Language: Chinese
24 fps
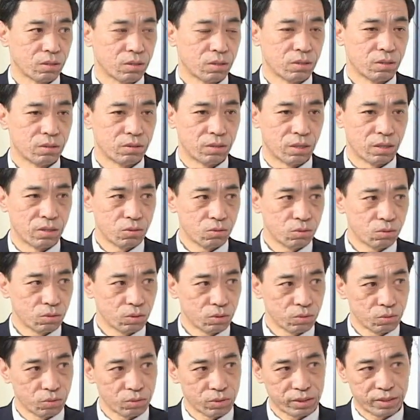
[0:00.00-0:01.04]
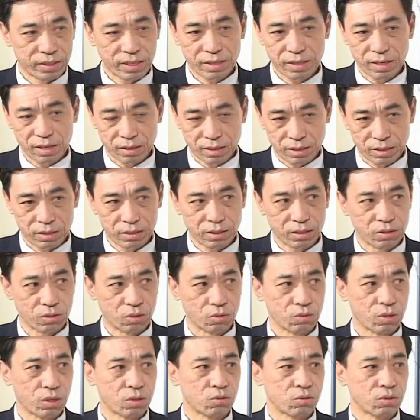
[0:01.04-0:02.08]
人如果用现代科技手
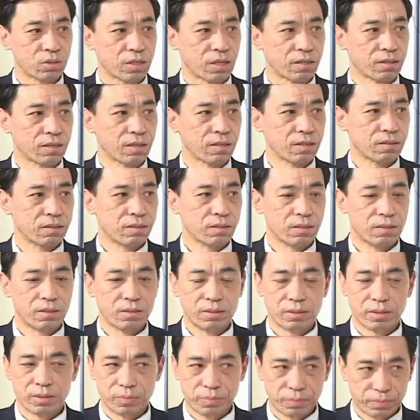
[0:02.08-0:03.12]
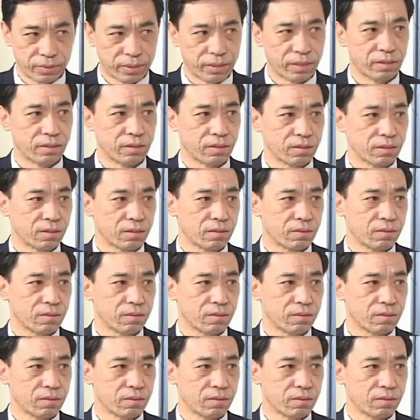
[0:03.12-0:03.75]
段去上天是不可能的。